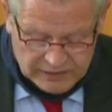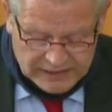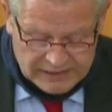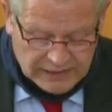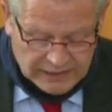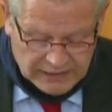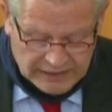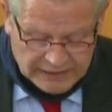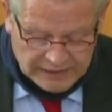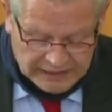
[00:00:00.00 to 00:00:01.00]
der
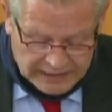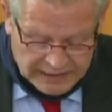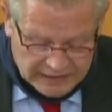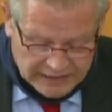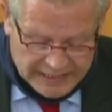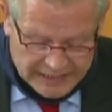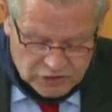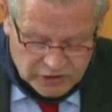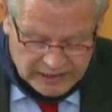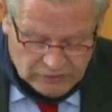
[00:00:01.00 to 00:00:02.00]
Grundfreiheitsrechte
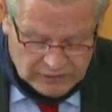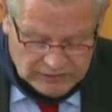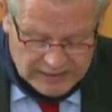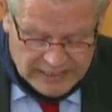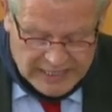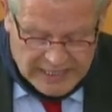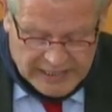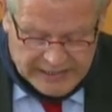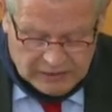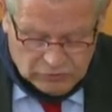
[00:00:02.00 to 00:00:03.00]
angesichts der
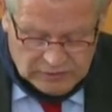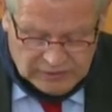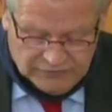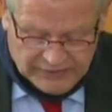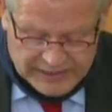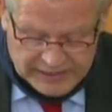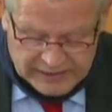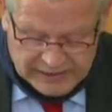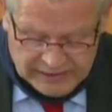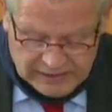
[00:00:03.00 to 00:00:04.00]
Lage immer weniger von
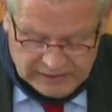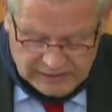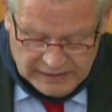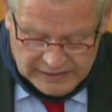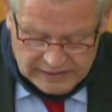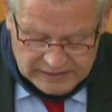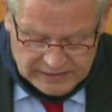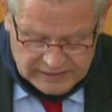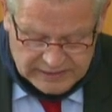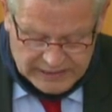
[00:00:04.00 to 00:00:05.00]
den Bürgern
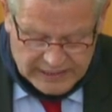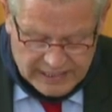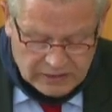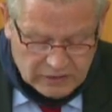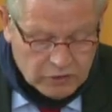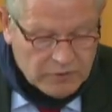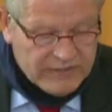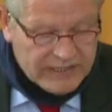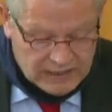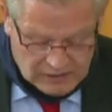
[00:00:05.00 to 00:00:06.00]
akzeptiert
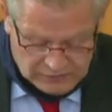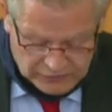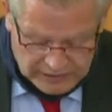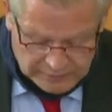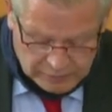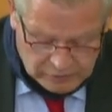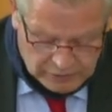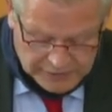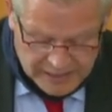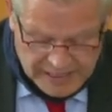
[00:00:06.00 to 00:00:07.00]
werden. Und das auch zu
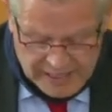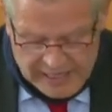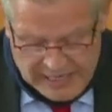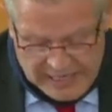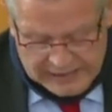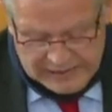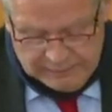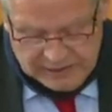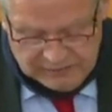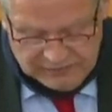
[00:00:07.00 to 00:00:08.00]
Recht, wie ich meine.
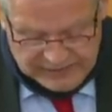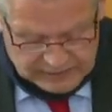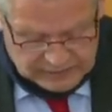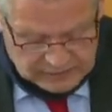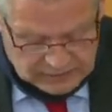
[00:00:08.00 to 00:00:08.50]
Ein